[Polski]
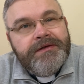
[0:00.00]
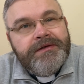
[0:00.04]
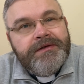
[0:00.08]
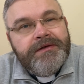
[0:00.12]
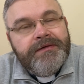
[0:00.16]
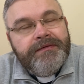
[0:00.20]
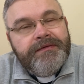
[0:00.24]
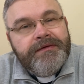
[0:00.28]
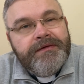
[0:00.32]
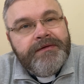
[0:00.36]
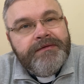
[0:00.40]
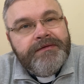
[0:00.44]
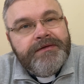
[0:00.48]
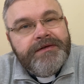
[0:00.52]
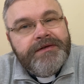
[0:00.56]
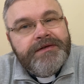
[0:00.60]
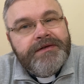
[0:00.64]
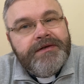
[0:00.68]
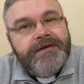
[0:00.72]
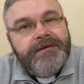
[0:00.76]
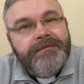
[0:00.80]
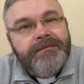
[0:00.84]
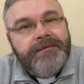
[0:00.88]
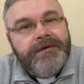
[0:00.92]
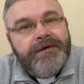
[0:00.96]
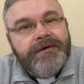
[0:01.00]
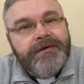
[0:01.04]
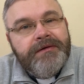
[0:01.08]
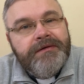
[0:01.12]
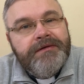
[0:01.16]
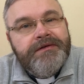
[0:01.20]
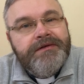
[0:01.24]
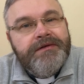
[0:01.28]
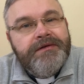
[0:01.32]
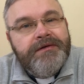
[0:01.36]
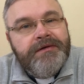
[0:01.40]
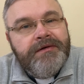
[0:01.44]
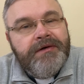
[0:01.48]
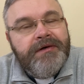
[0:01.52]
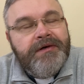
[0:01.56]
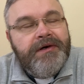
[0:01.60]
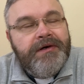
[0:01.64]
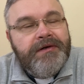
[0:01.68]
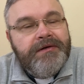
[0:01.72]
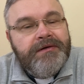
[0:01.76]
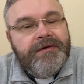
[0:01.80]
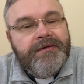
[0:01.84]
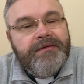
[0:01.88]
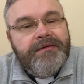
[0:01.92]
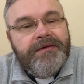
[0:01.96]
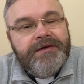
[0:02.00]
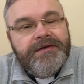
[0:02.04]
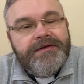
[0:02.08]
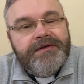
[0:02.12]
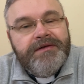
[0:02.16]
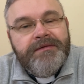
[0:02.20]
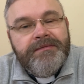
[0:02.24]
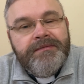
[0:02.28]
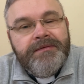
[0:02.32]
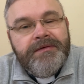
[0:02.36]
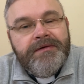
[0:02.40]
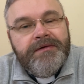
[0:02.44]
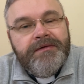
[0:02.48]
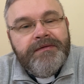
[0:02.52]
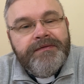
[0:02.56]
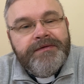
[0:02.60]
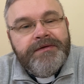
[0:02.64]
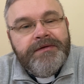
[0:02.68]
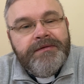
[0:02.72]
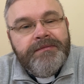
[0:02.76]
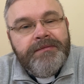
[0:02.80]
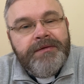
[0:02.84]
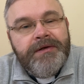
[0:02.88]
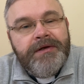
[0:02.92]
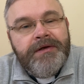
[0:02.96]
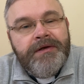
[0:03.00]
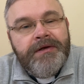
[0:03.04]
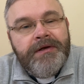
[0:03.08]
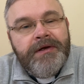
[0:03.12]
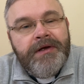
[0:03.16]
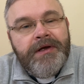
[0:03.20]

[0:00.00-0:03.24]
że w tym wszystkim nie chodzi o anioła samego w sobie,